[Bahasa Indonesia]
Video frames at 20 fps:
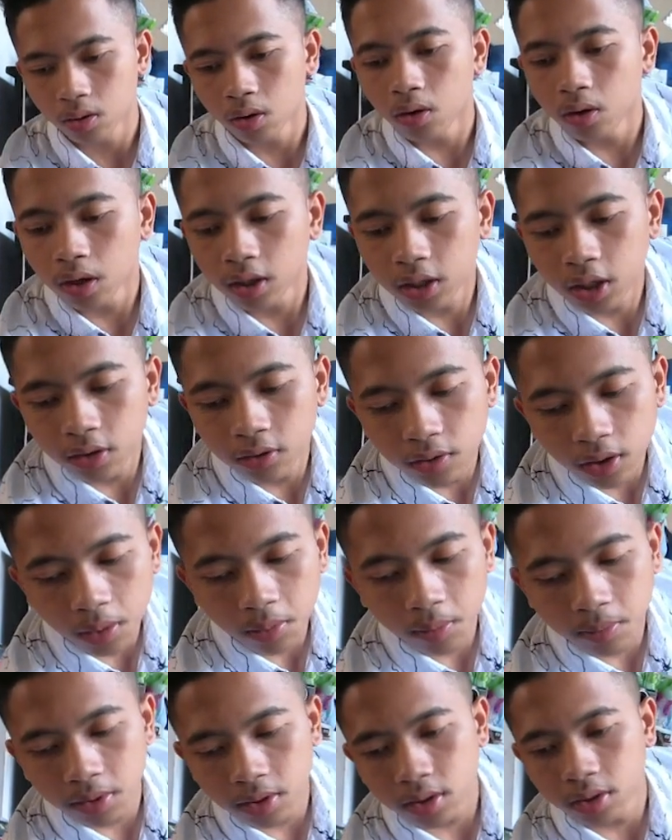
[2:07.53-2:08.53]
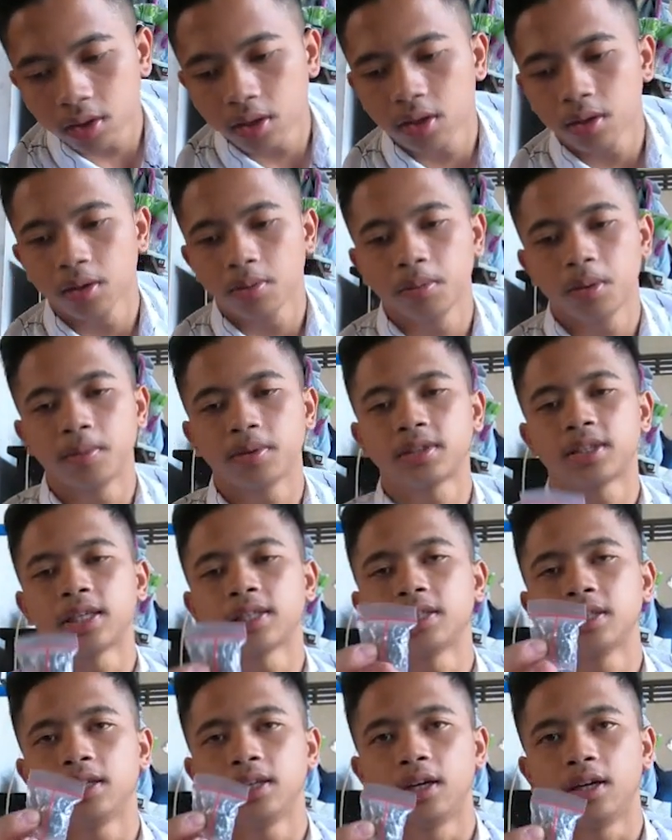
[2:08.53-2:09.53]
oh dan juga ini ini
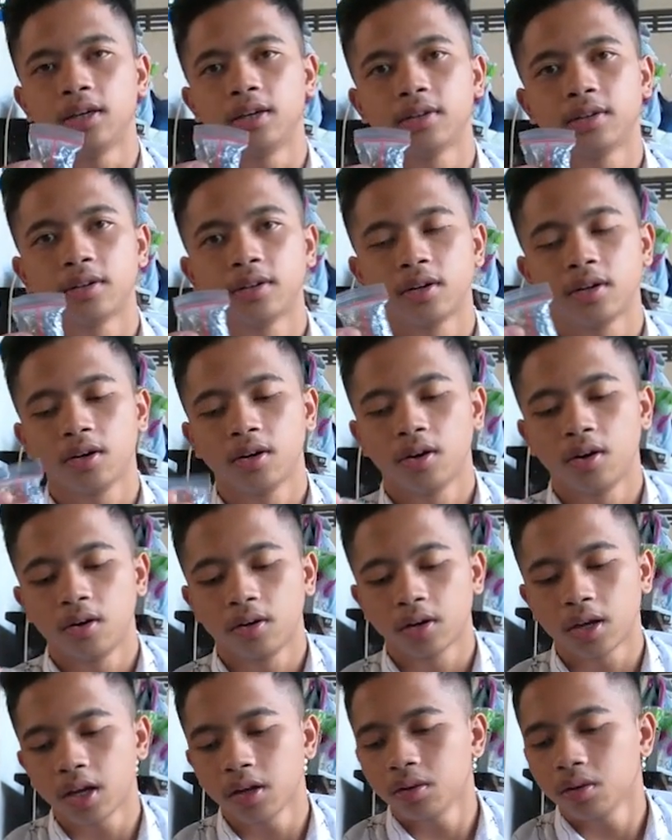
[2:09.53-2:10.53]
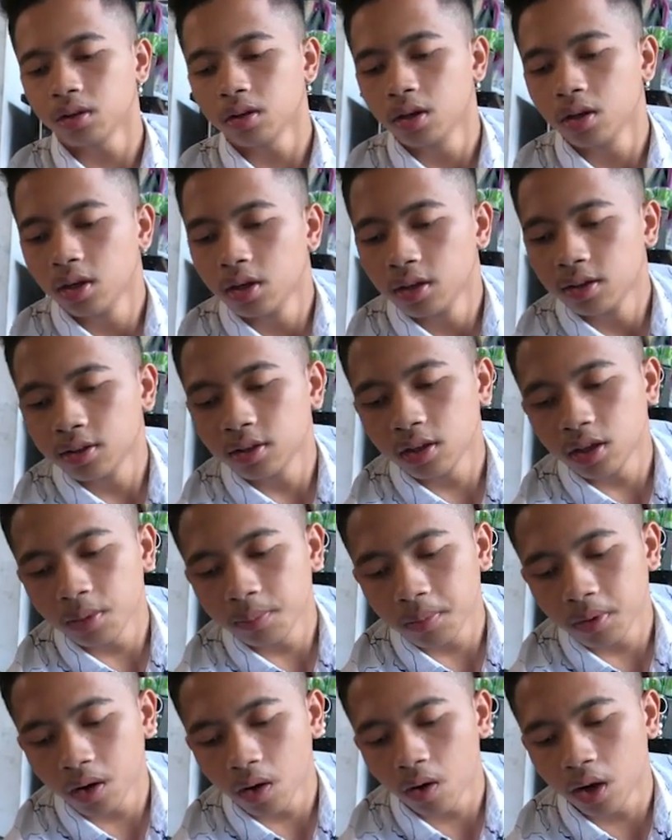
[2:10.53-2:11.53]
stes ini oke di sini
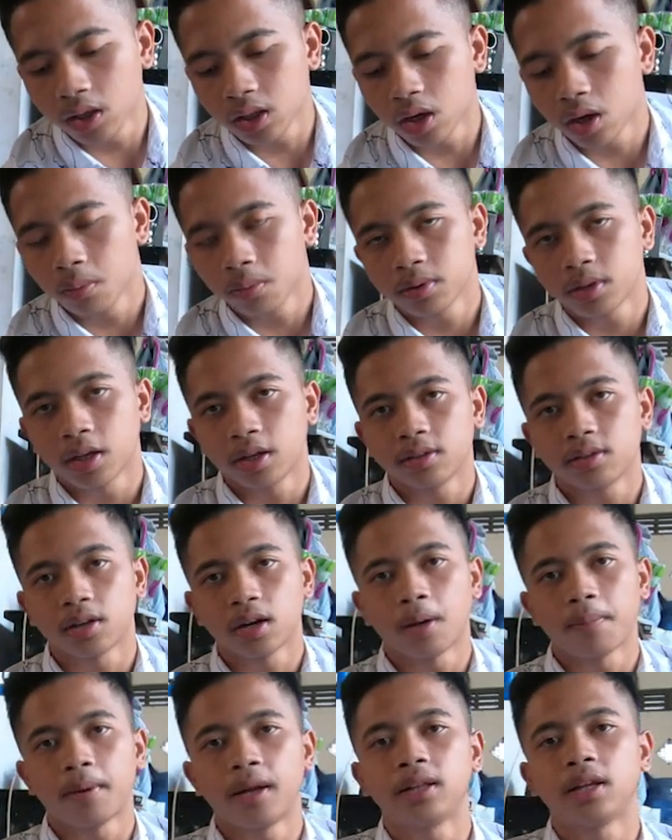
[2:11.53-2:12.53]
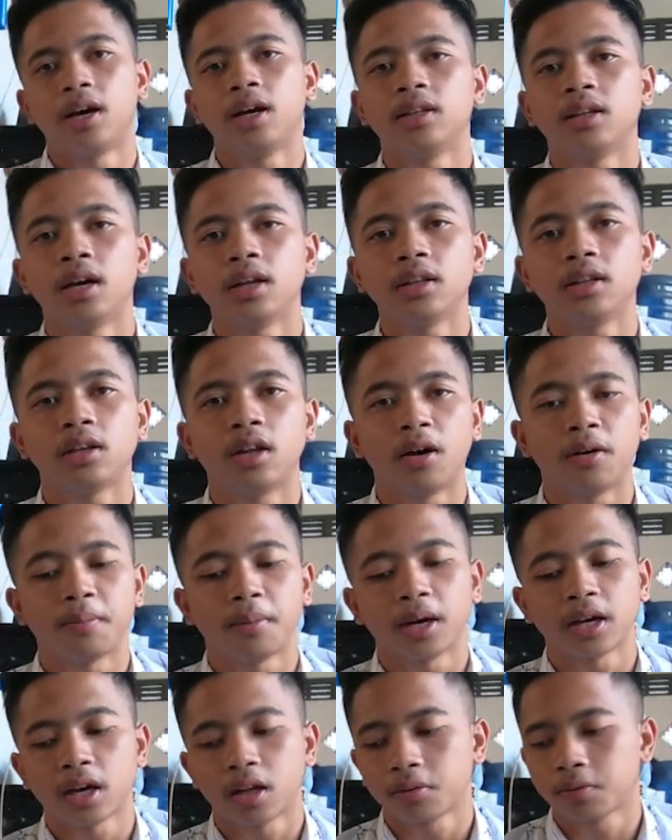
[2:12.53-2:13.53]
beliau hanya memesan senapan saja tidak
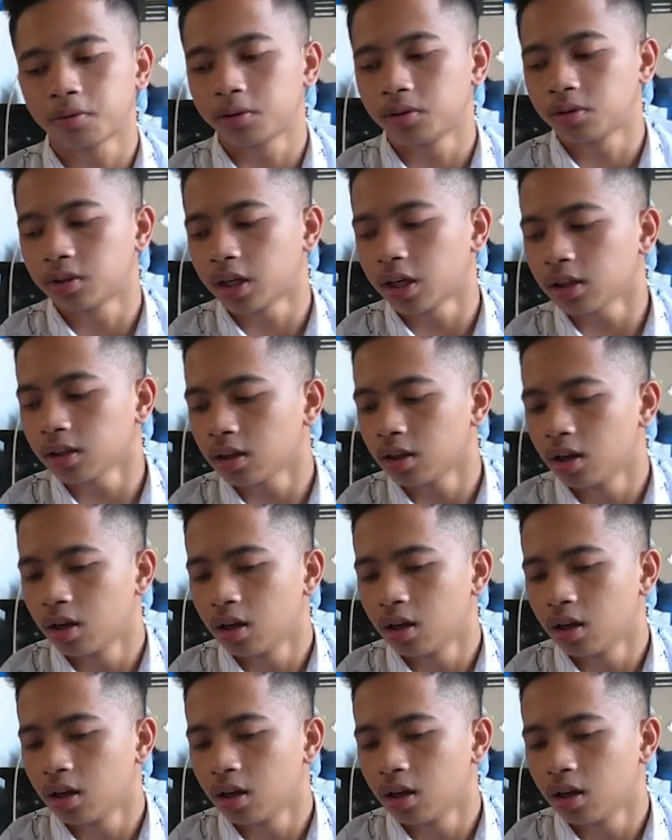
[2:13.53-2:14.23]
paket full set